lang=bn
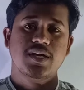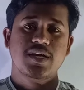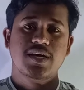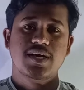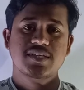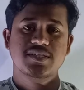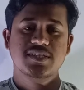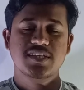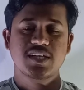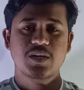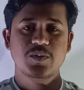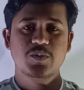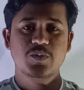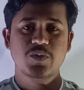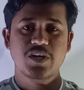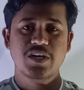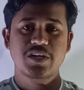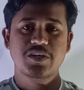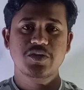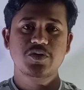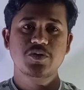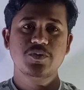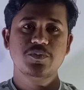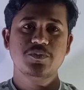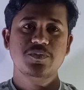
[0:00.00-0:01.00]
আসসালামু
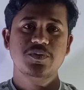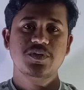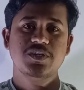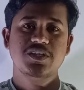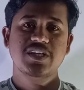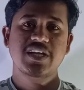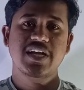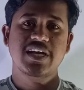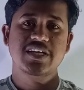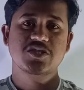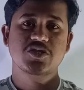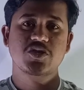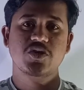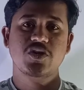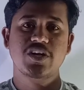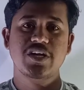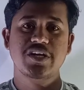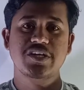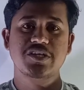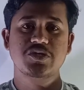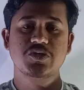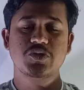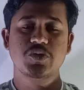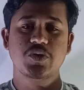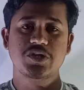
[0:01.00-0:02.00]
আলাইকুম টিএস অনলাইন
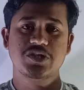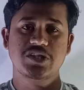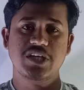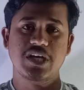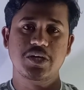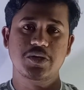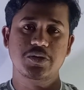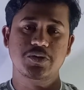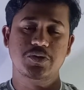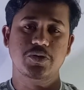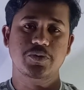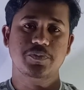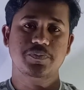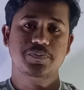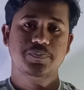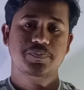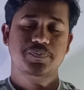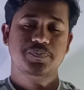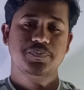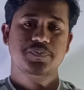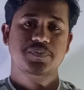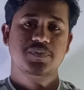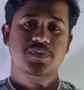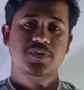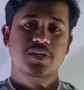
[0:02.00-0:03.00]
স্কুলে স্বাগতম
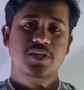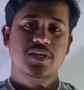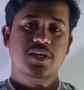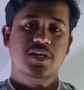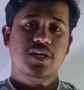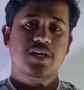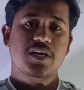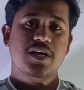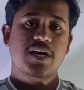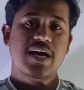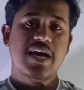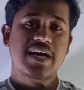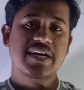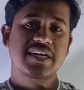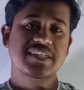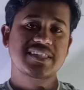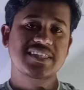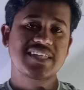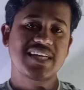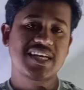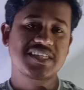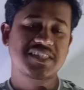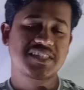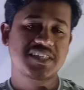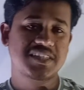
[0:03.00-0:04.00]
আগের
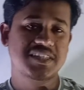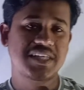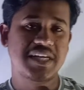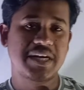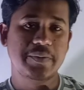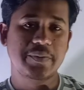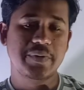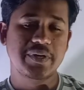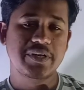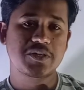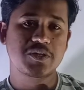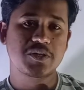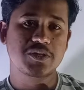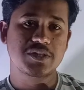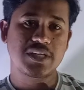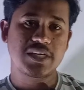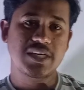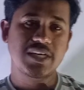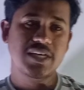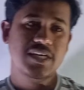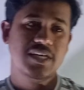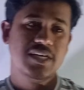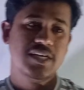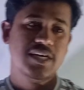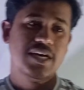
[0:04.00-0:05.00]
ক্লাসের ধারাবাহিকতায়
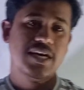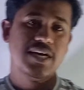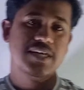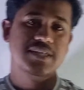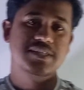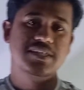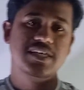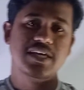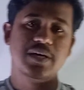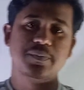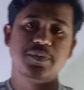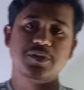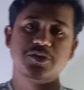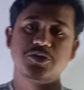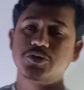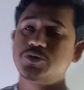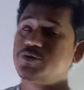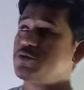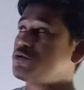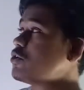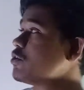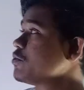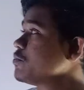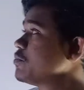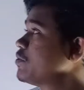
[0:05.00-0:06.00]
আজকে আমরা শুরু
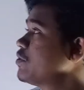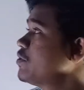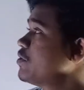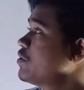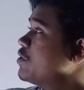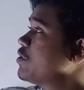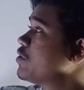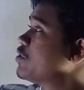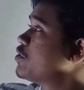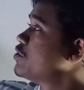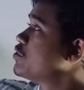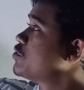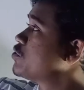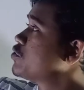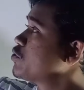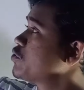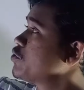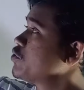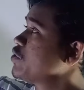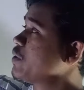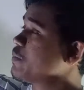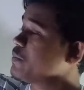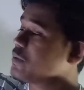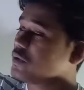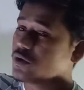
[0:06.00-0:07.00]
করব চোদ্দো
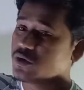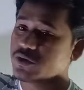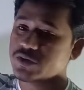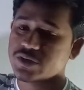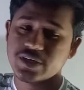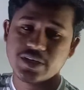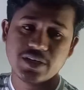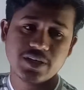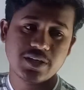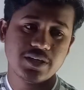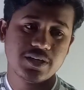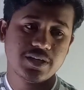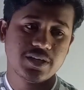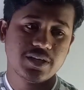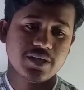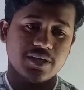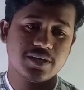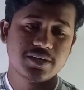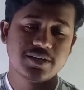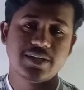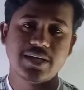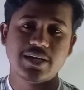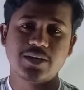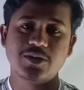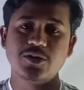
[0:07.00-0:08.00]
নম্বর অঙ্কে
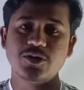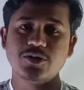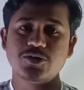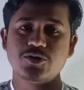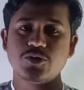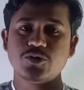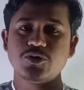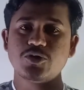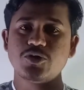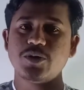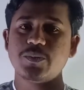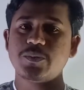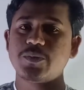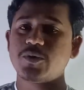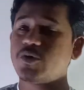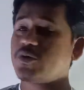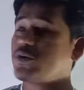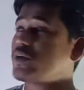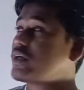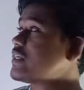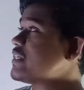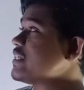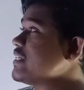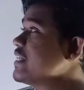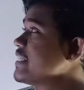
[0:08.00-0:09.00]
দেখো চোদ্দ নম্বর অঙ্কে
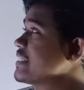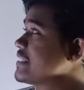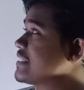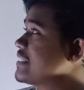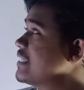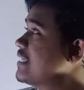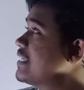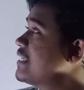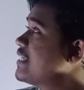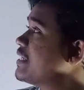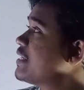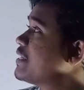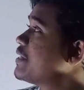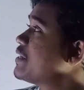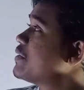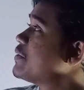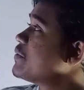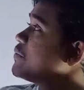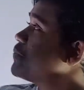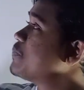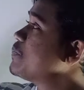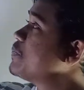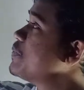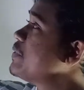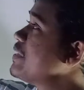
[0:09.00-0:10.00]
কি আছে
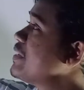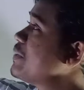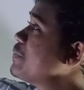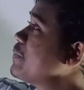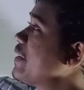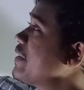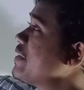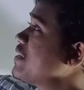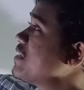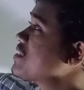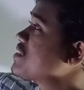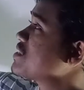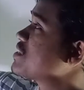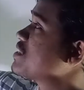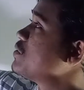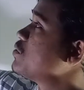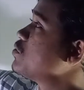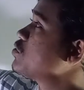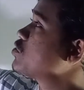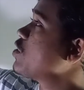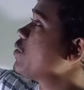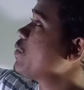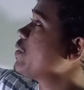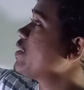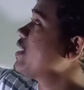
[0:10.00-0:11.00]
পি মাইনাস কিউ
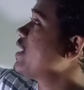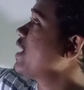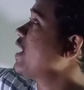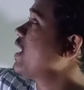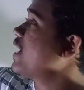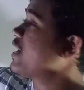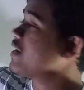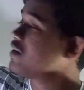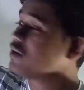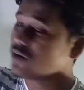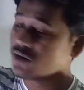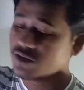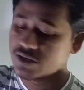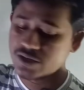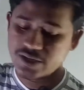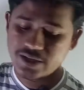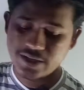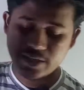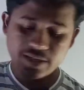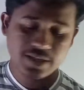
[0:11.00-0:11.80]
সমান আর হলে